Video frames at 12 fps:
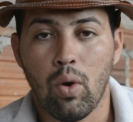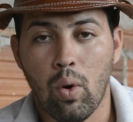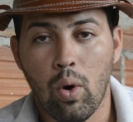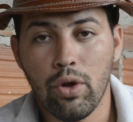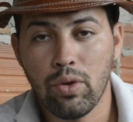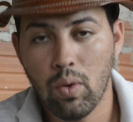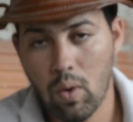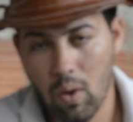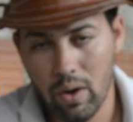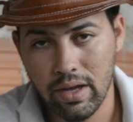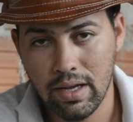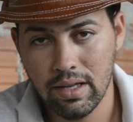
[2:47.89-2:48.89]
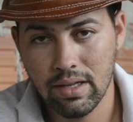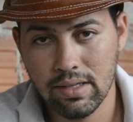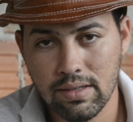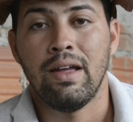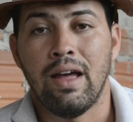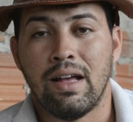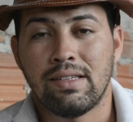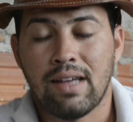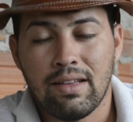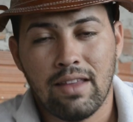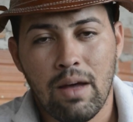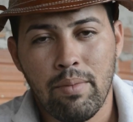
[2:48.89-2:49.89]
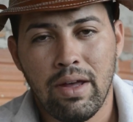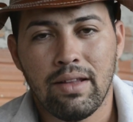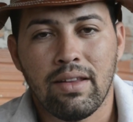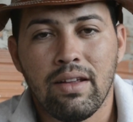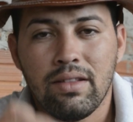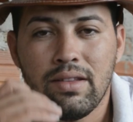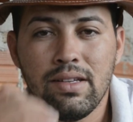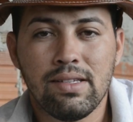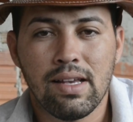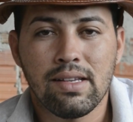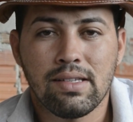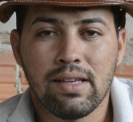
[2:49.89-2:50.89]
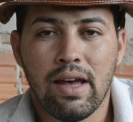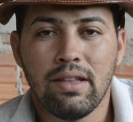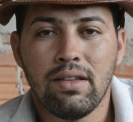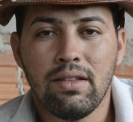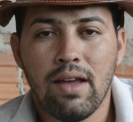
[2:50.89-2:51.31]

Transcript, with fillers: 8 corridas, exatamente em 17